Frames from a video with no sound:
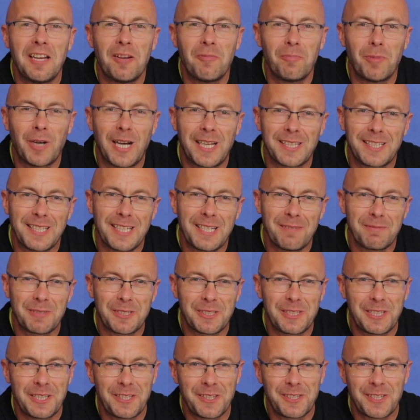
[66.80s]
Bohaterem
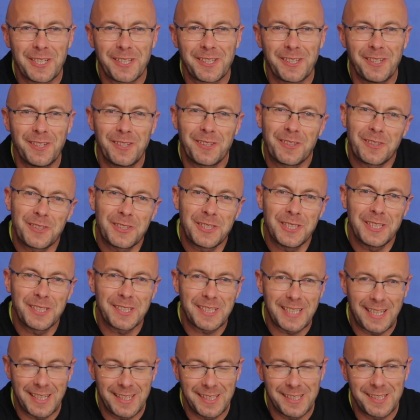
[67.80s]
dzisiejszego
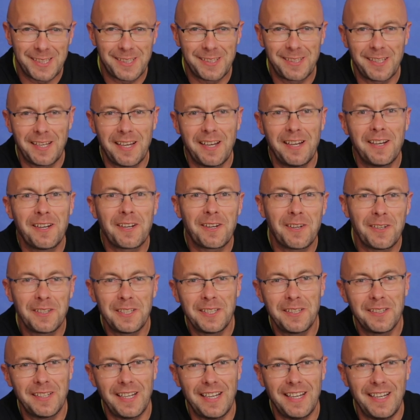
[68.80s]
odcinka jest e,
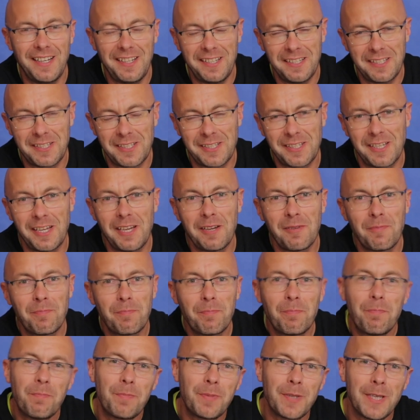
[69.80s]
Ronin S.
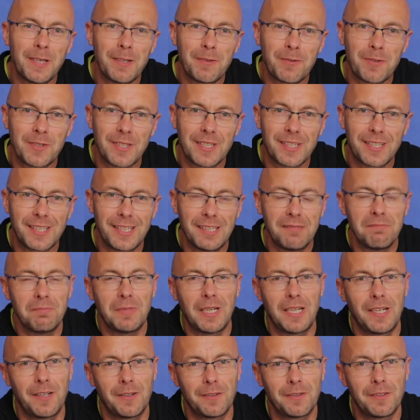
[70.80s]
Pierwszy
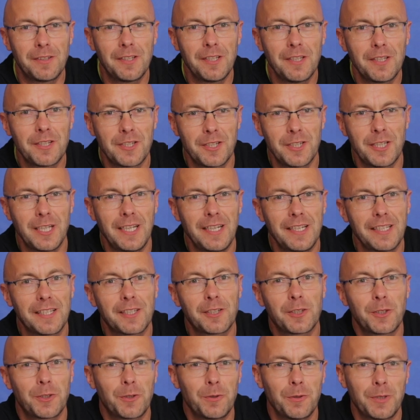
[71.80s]
gimbal od DJI,
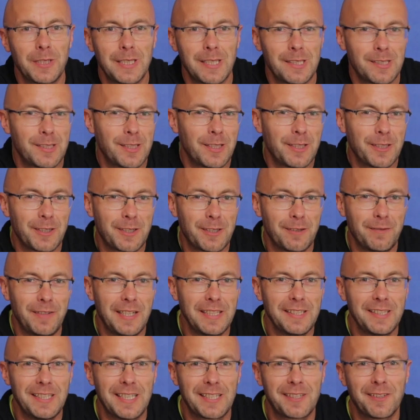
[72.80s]
który jest
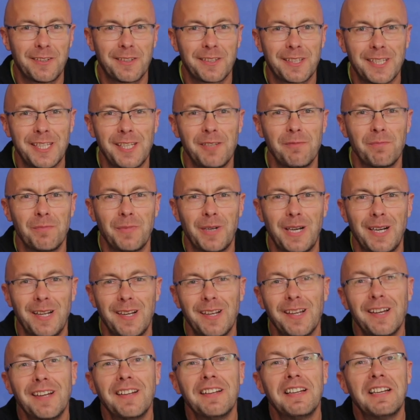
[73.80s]
dedykowany jako
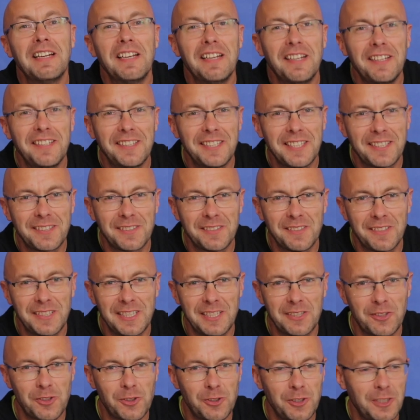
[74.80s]
gimbal
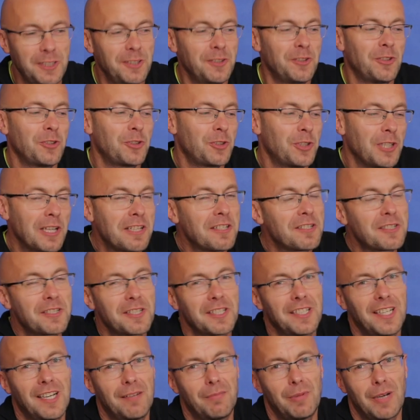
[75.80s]
jednoręczny do
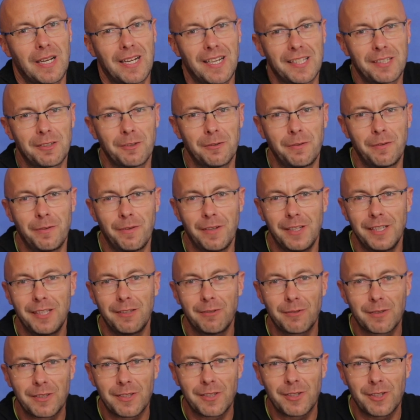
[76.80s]
cięższych aparatów i
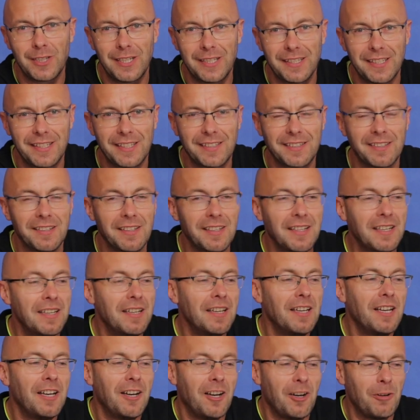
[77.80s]
lustrzanek
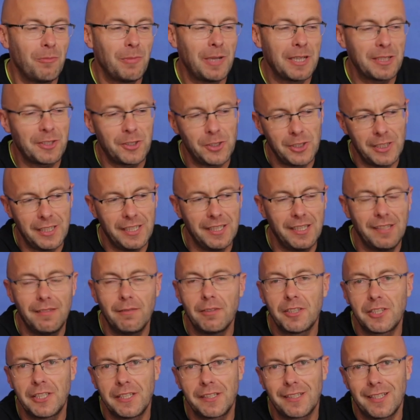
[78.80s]
o masie
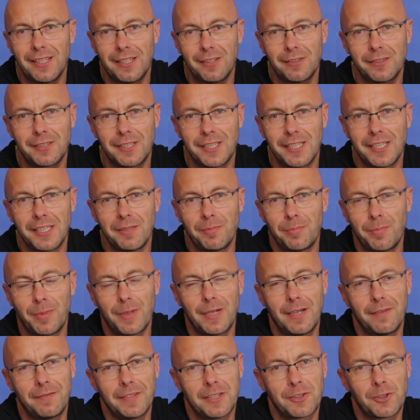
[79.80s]
sięgającej
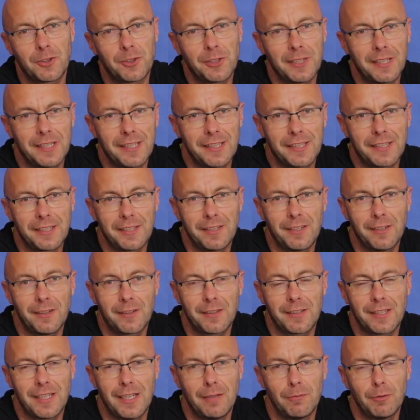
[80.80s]
prawie 4
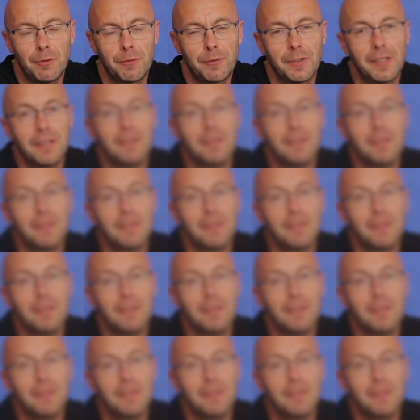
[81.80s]
kg.